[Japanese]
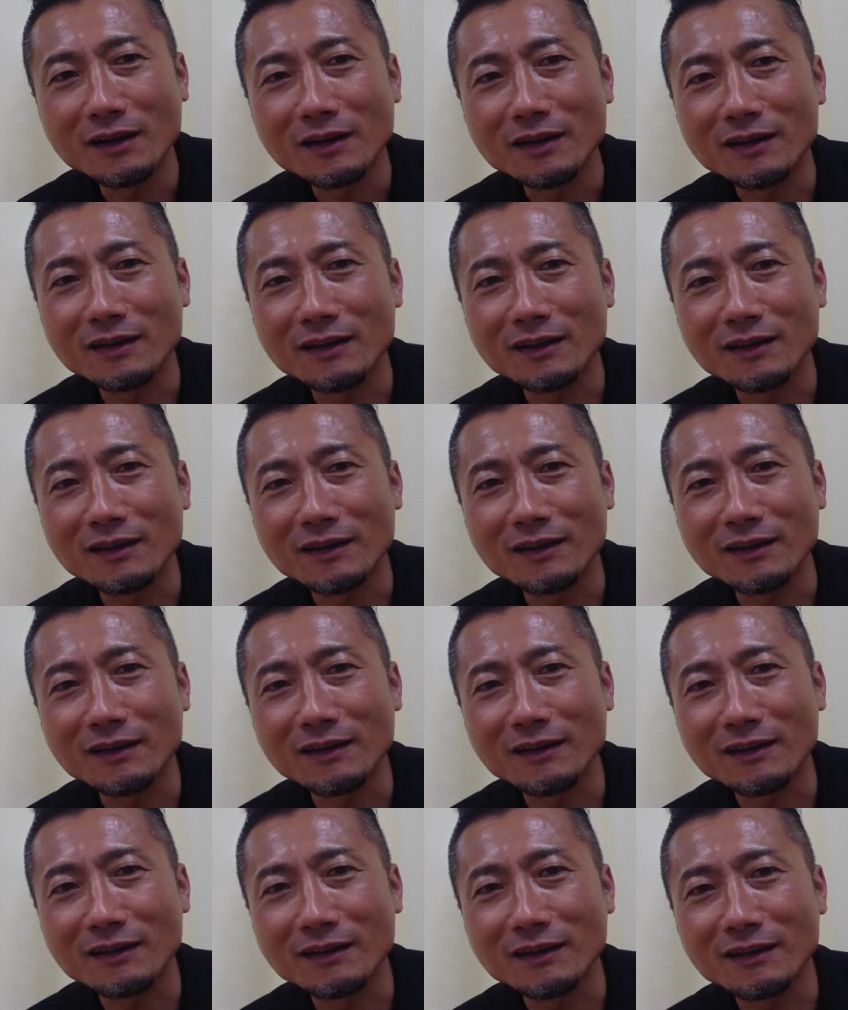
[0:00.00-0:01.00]

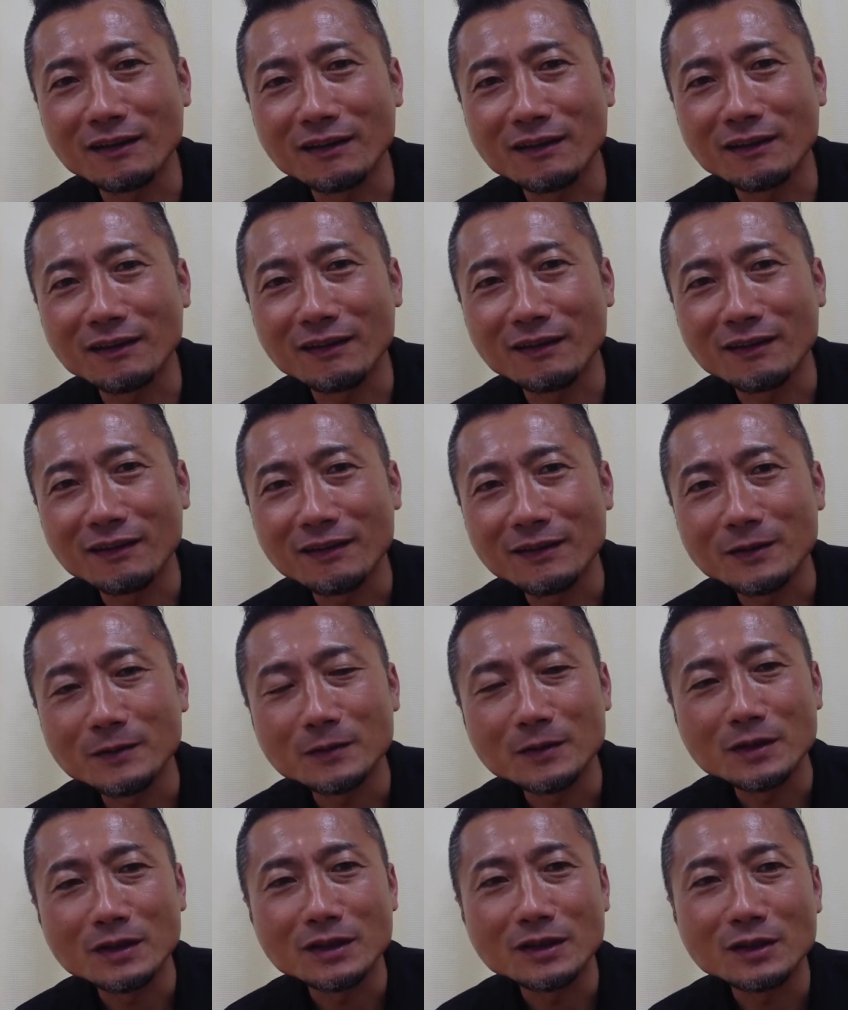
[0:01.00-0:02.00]

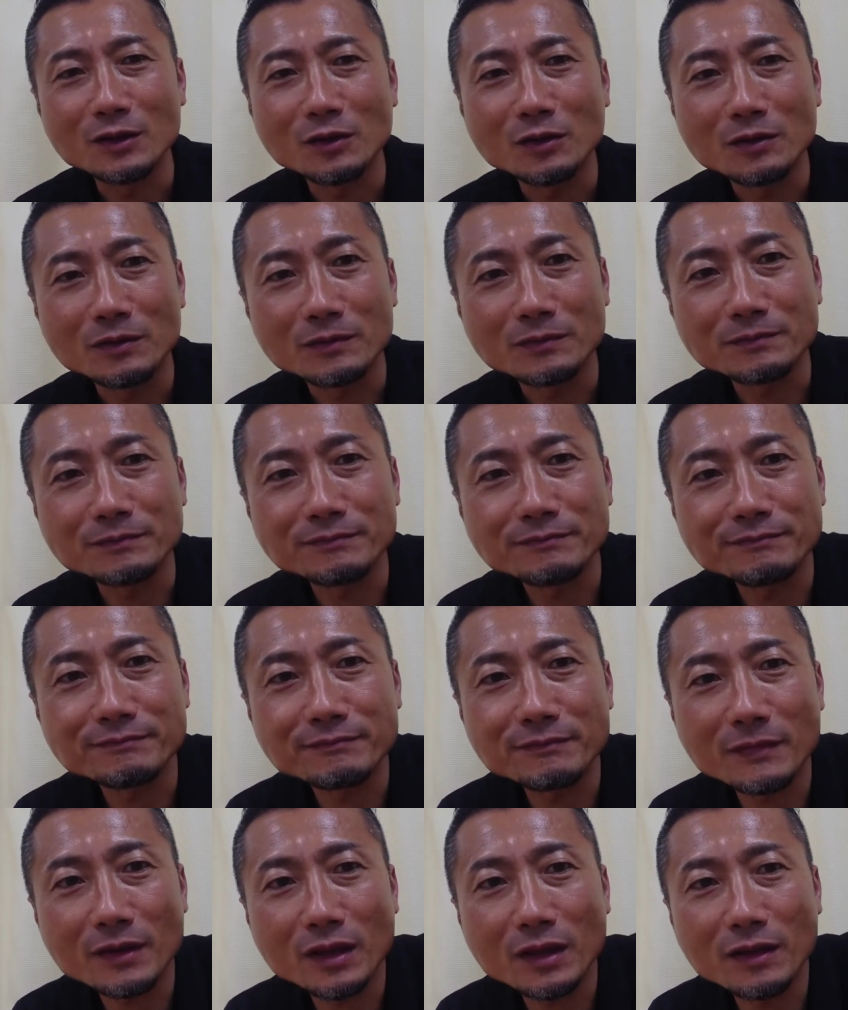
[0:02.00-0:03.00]

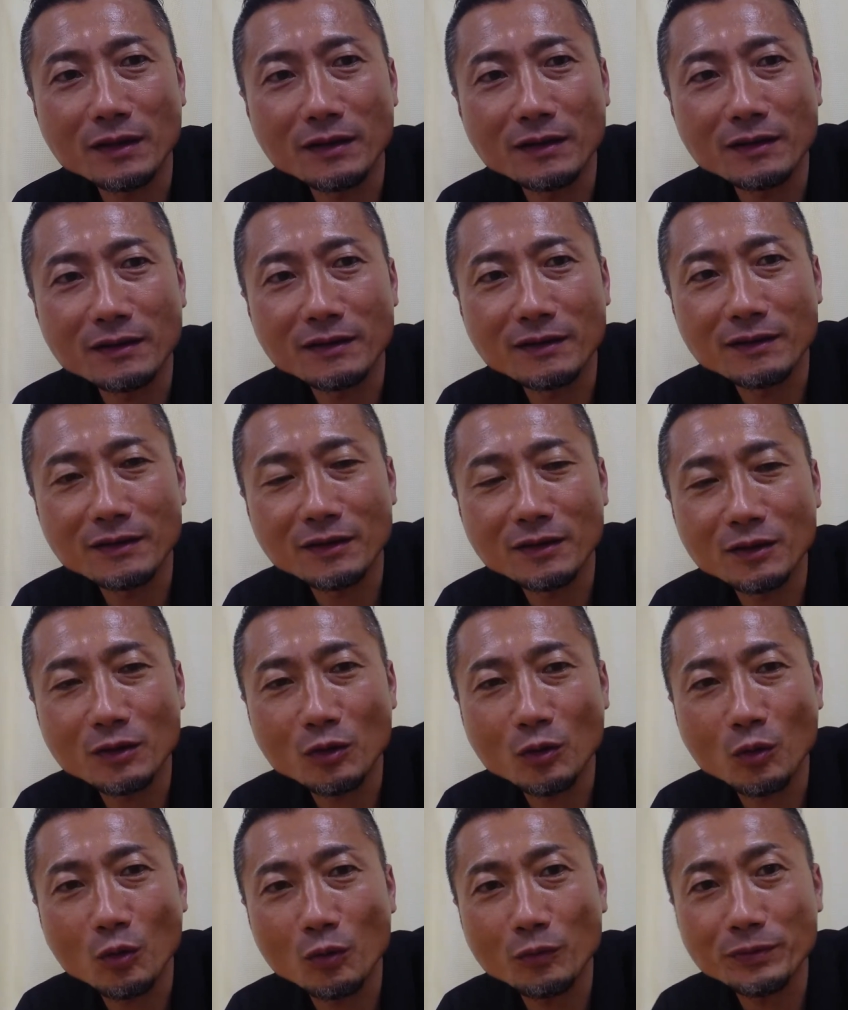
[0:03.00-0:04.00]

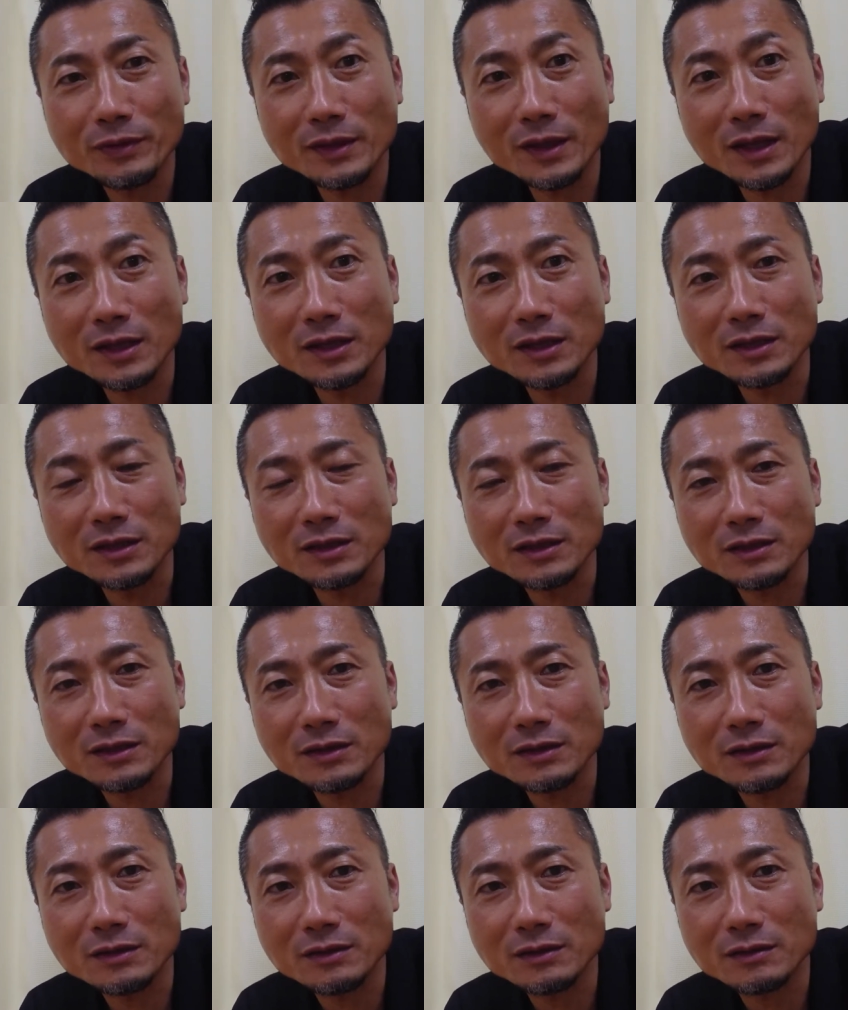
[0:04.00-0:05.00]
えー、こんなに
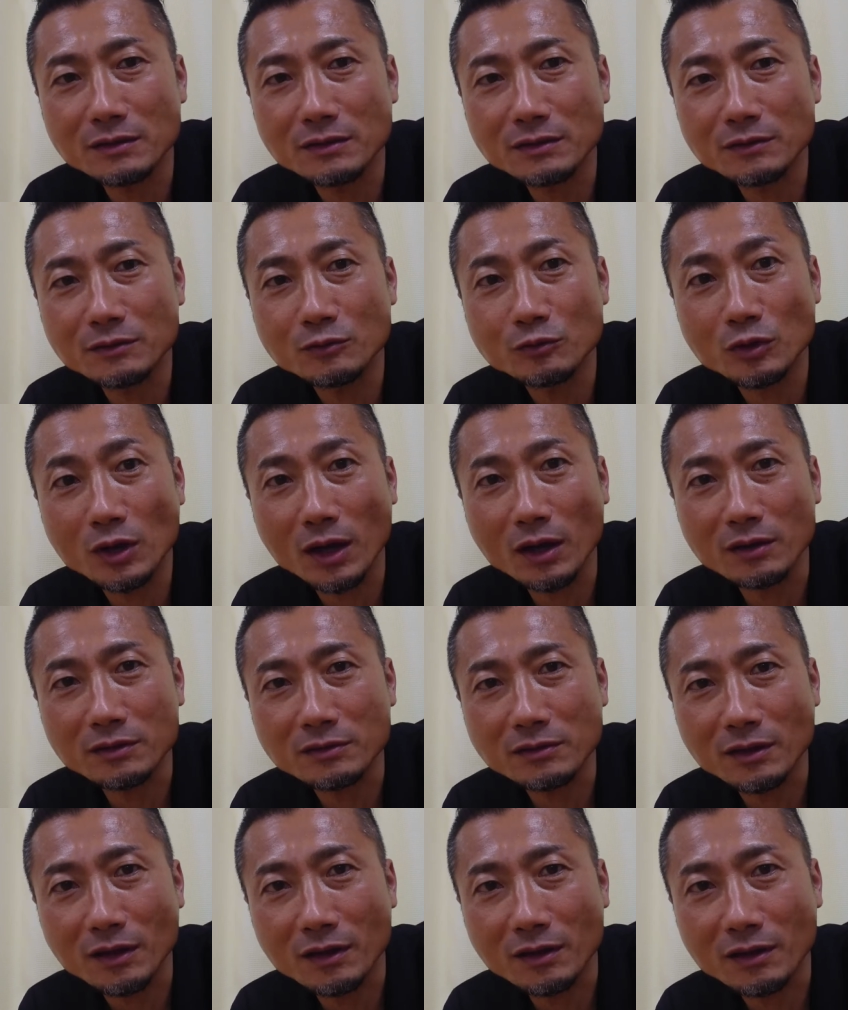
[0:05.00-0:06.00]
暗かっ
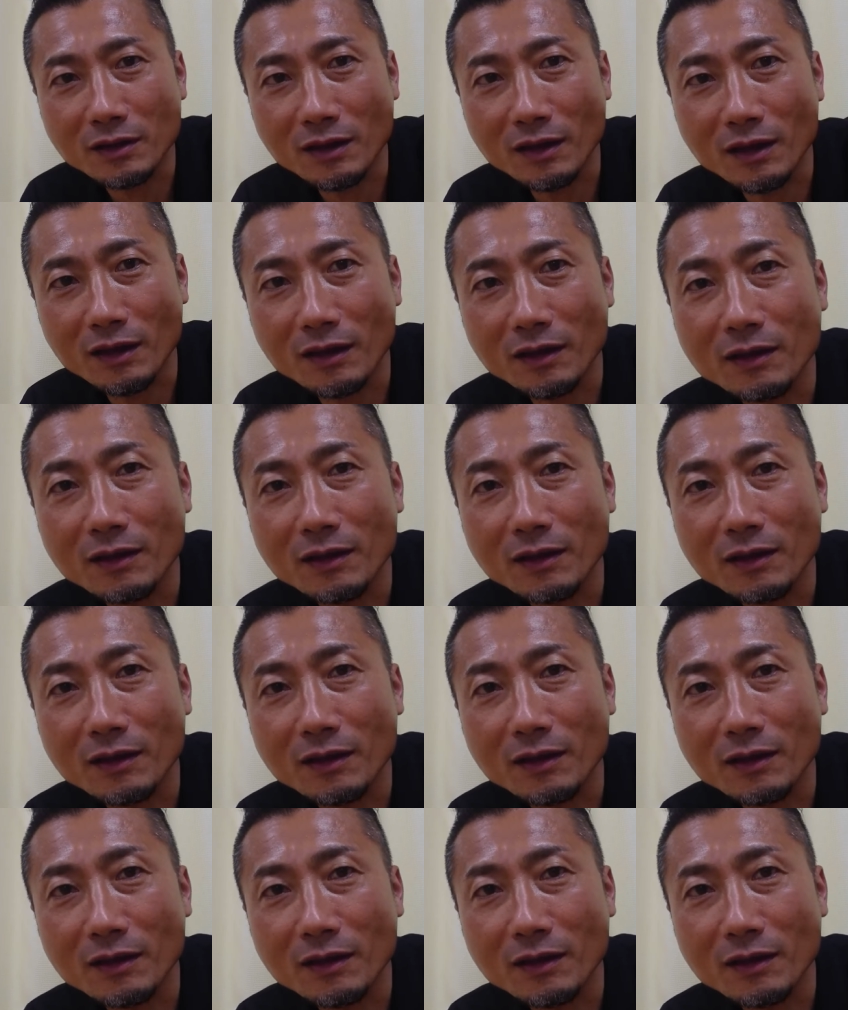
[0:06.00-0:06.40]
たっけ